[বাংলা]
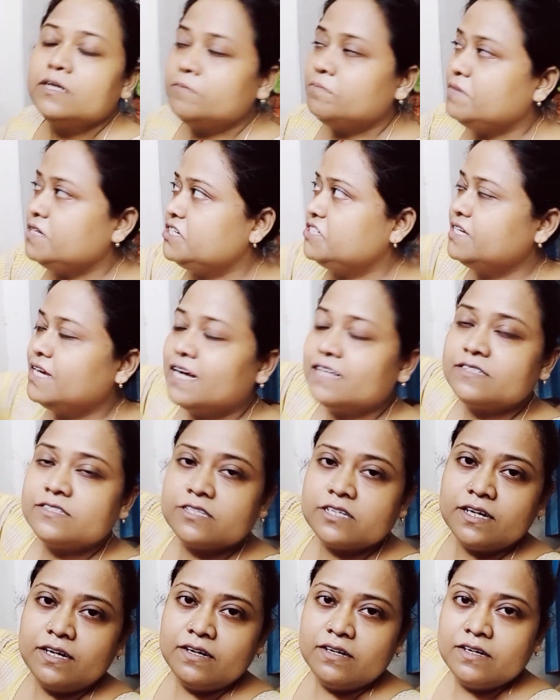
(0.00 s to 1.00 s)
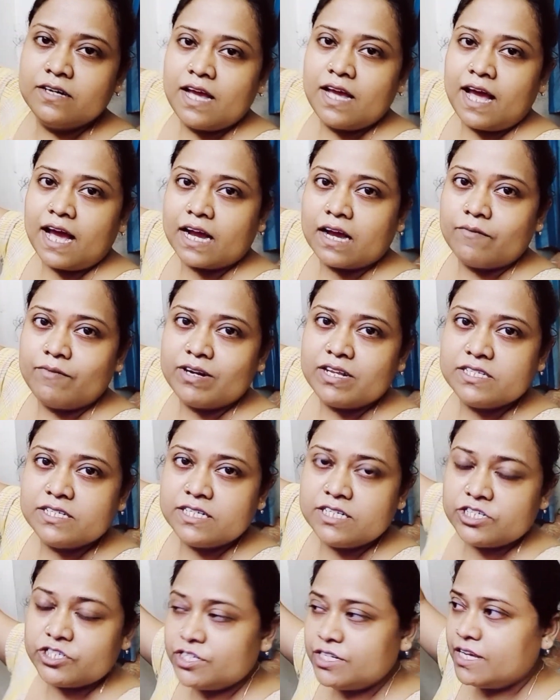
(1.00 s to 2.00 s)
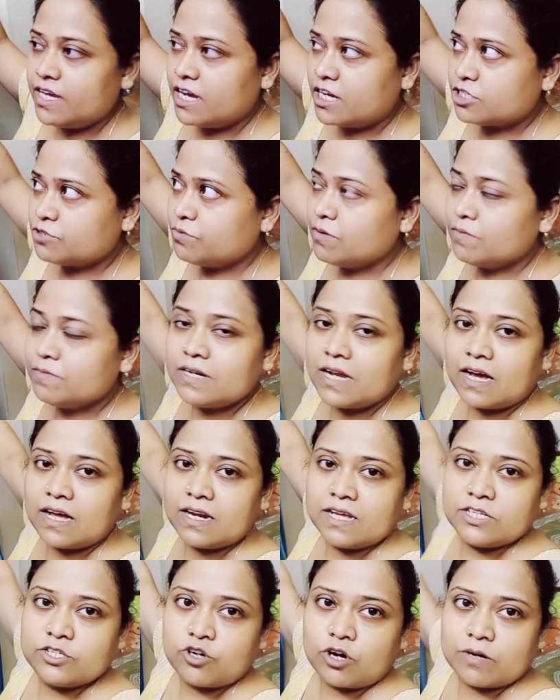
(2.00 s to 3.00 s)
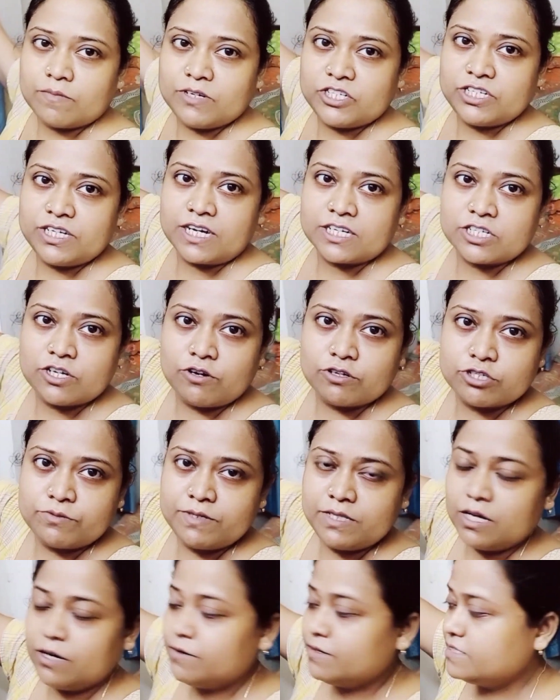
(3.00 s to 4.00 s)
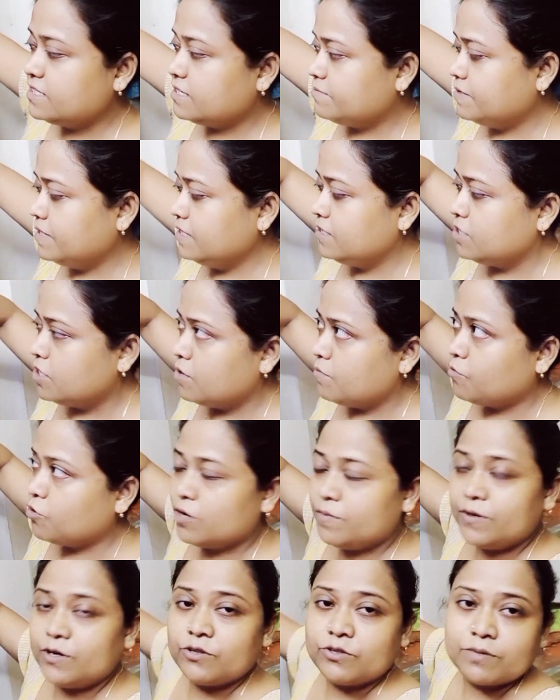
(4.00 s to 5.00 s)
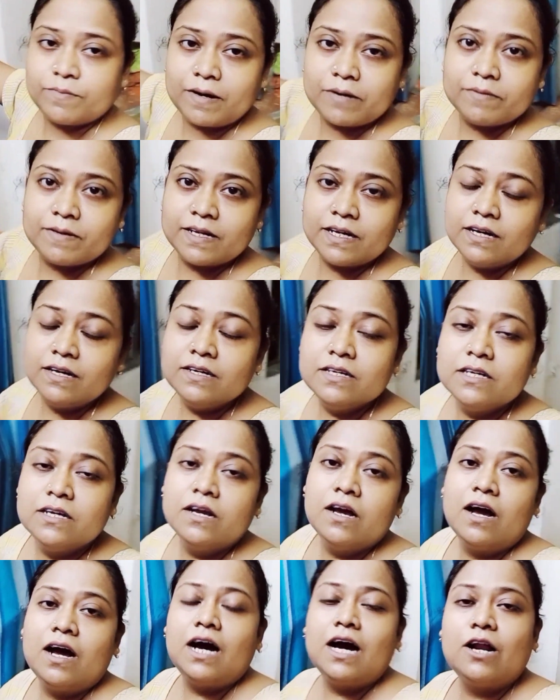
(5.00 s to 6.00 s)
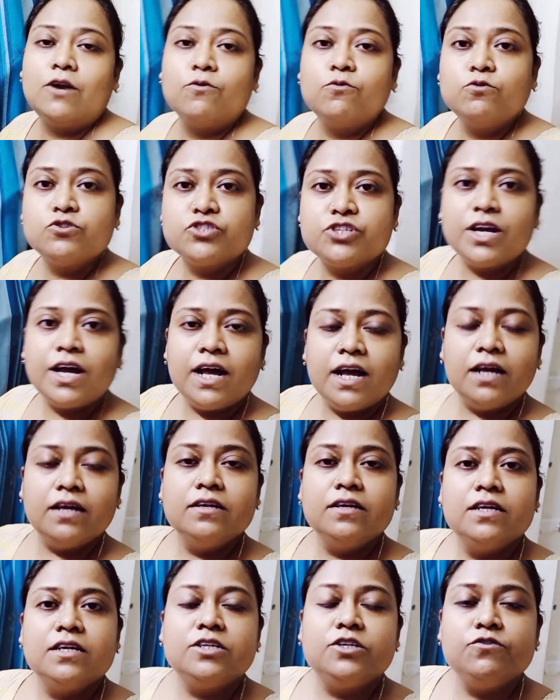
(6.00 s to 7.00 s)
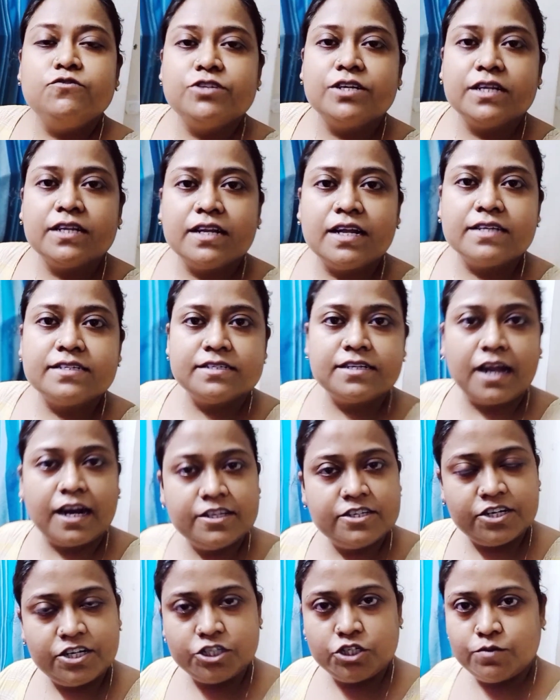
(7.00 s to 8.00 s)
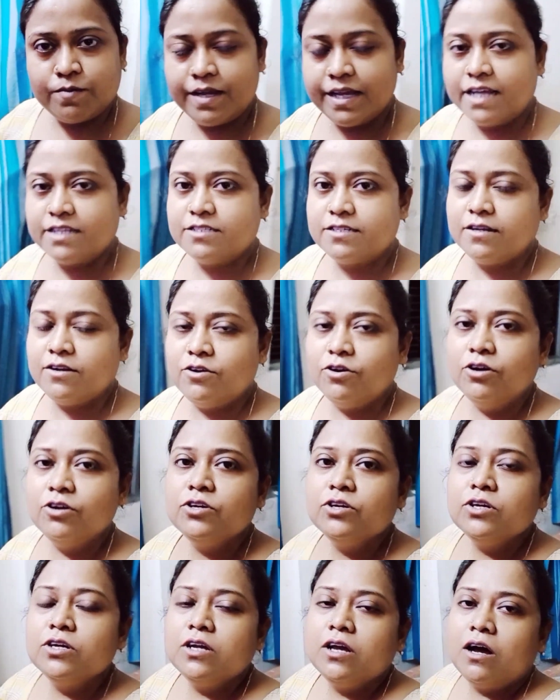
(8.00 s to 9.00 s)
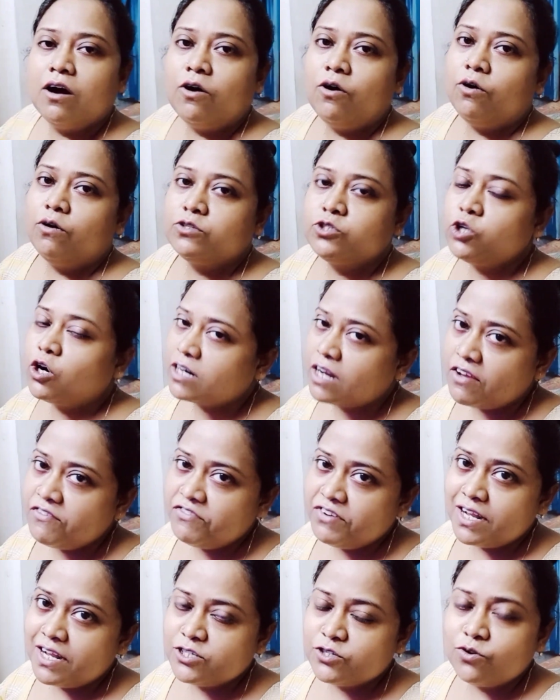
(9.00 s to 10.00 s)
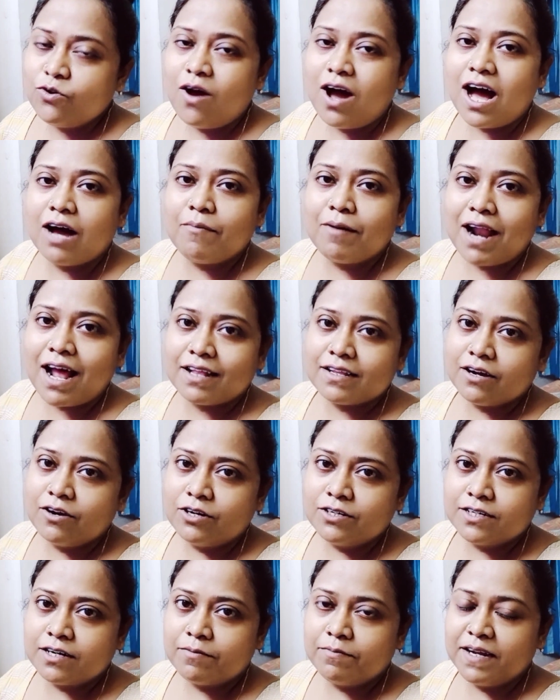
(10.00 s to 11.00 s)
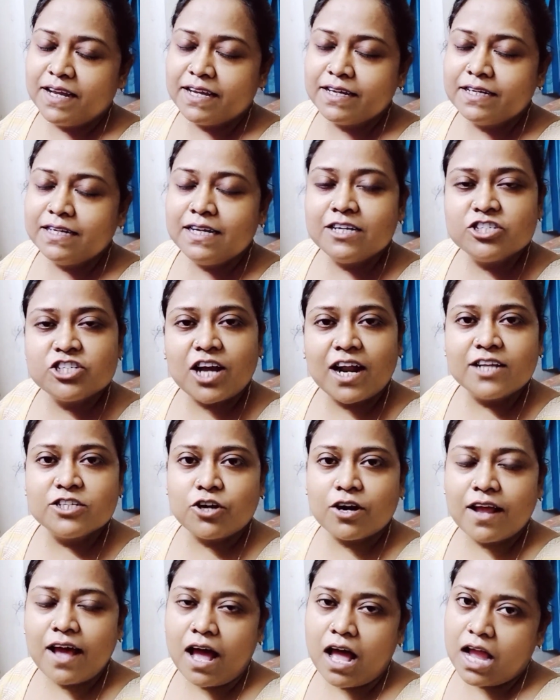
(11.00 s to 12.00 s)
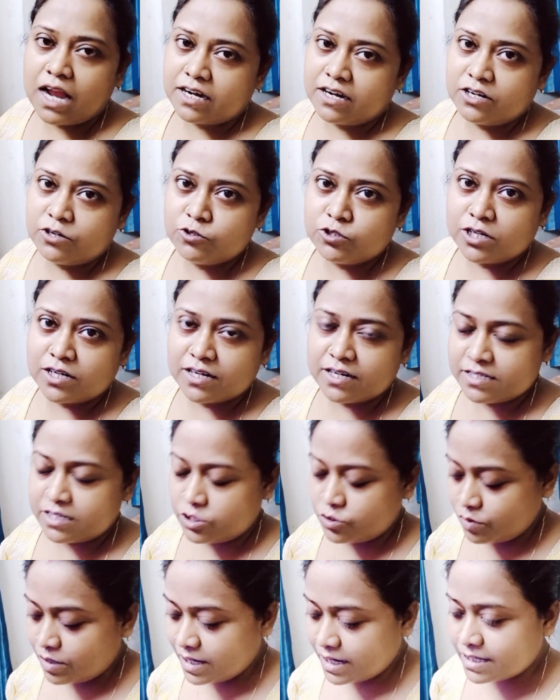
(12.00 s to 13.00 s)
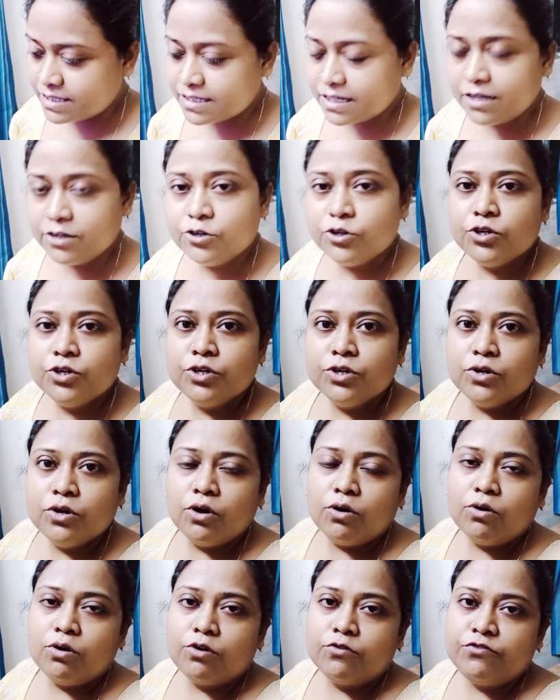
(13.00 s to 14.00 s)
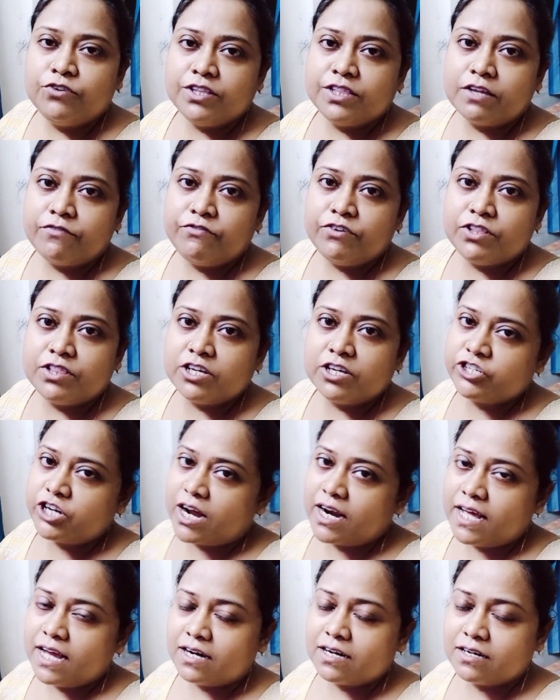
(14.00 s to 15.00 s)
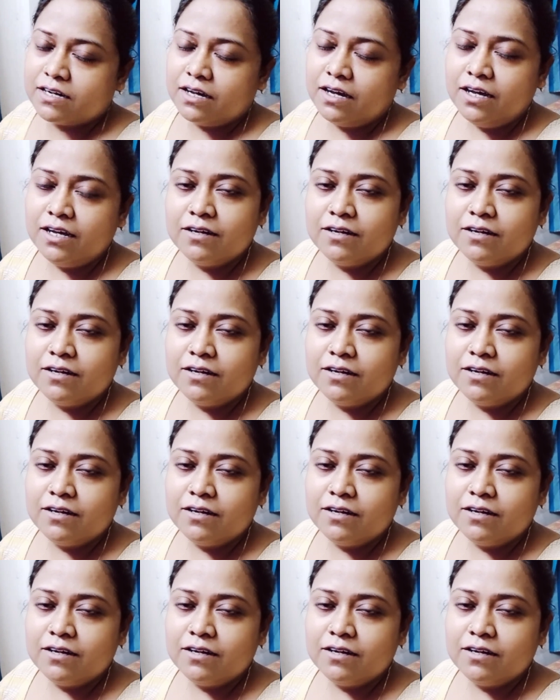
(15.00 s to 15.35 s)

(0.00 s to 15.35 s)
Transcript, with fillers: বৃষ্টি আসছে একেবারে জিনিস নিয়ে আসবো নাহলে ঝড় বৃষ্টি আসলে অসুবিধা হয়ে যাবে পরে বেরোতে পারবে না আর উৎসাহ টিউশন ক্লাসে সাড়ে চারটের সময় গেছিলো ছটায় ফিরেছিল আবার আধা ঘন্টার ব্রেক নিয়ে সাড়ে ছটায় আর একটা টিউশন ক্লাসে চলে গেছে ওর ফিরতে ফিরতে সাড়ে আটটা